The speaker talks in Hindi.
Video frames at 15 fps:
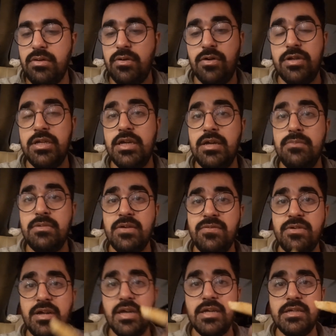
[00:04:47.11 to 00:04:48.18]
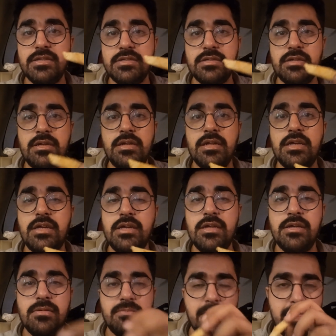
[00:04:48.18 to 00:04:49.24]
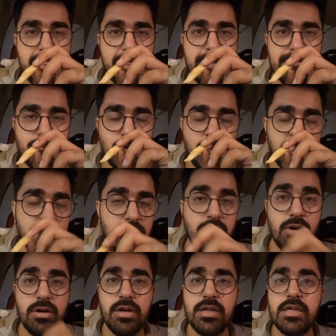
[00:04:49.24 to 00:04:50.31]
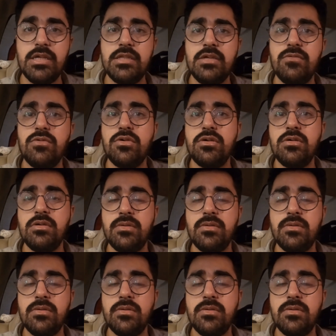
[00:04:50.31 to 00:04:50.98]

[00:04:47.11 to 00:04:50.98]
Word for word: और यह मैं फ्राइज़ इनकी जो हमने ऑर्डर की थी वो